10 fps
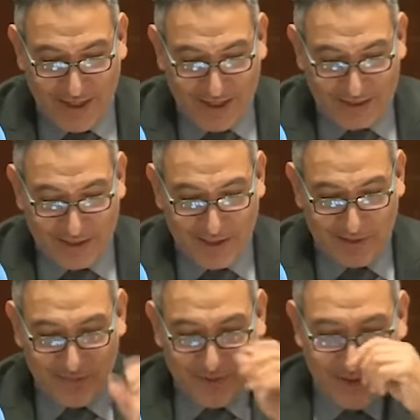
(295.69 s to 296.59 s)

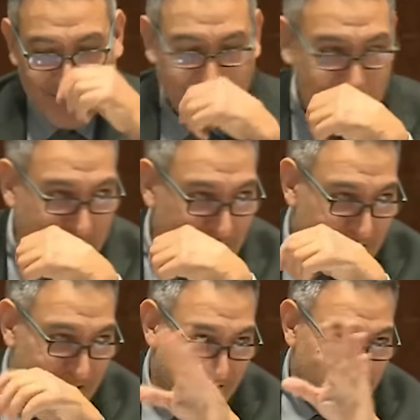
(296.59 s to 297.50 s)
طيب
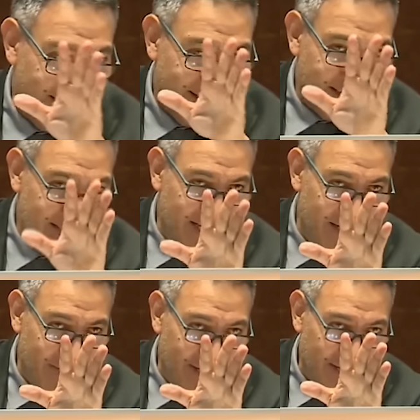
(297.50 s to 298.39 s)

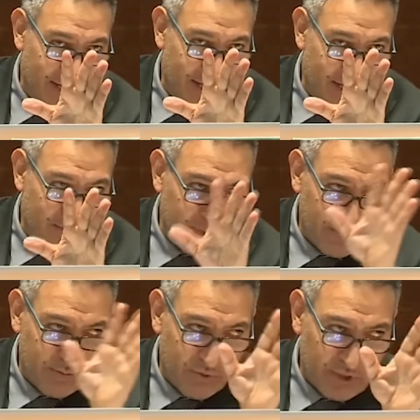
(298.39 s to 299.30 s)
غنتكلم على
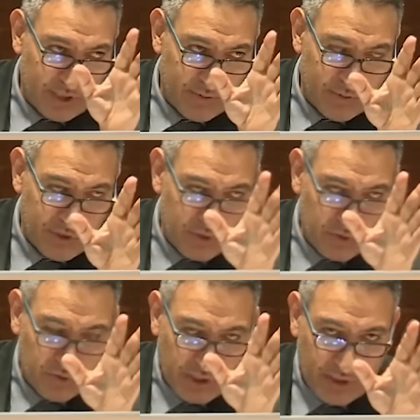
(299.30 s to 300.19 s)
بالمناسبه ماشي
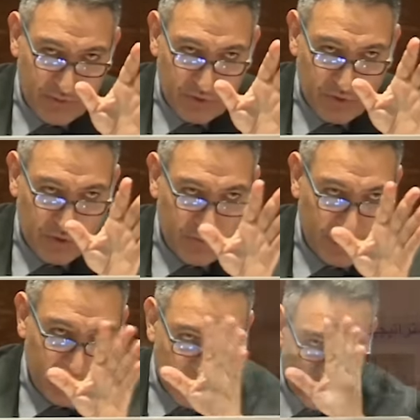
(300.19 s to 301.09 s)
التجار اللي مقصودين بهذا الكلام هذا